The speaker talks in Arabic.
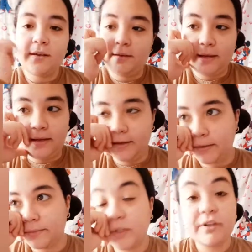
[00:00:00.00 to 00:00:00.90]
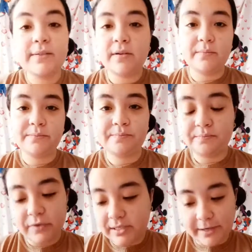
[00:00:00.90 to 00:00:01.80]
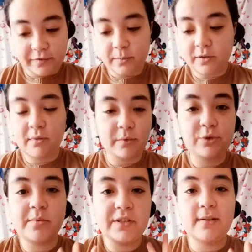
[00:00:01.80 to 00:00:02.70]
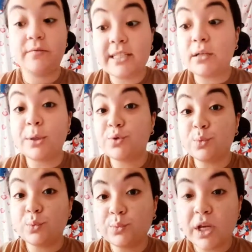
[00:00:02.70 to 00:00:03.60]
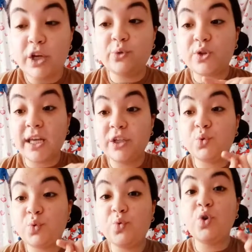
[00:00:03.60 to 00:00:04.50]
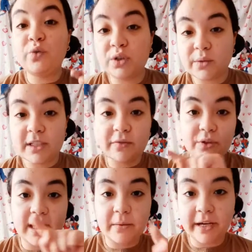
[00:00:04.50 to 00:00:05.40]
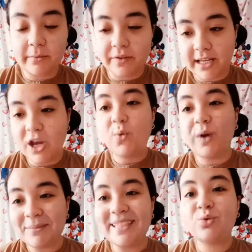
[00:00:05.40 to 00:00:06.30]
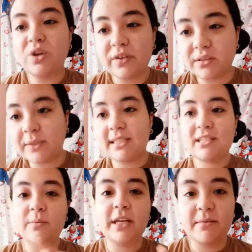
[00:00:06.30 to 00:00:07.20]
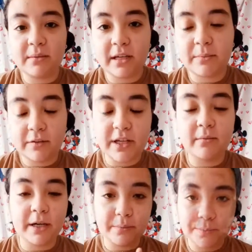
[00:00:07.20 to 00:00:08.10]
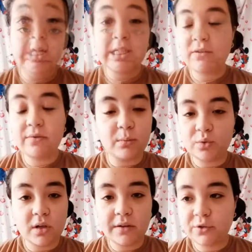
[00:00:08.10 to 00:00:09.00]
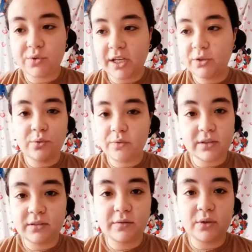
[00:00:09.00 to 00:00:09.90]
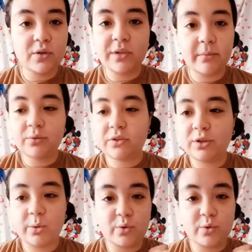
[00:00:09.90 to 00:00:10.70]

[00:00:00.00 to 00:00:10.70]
يعني فين الصيام فين الصيام احنا في رمضان بقى المفروض يبقى في صيام فين الصيام اللي انتوا انتوا صاحيين طول الفتره بتاعه الفطار اللي هي من المغرب للفجر ونايمين طول الفتره بتاعه الصيام اللي هي من المغرب من الفجر للمغرب مفيش اي صيام في الموضوع خالص انتوا صاحيين طول فتره الفطار ونايمين طول فتره فانتوا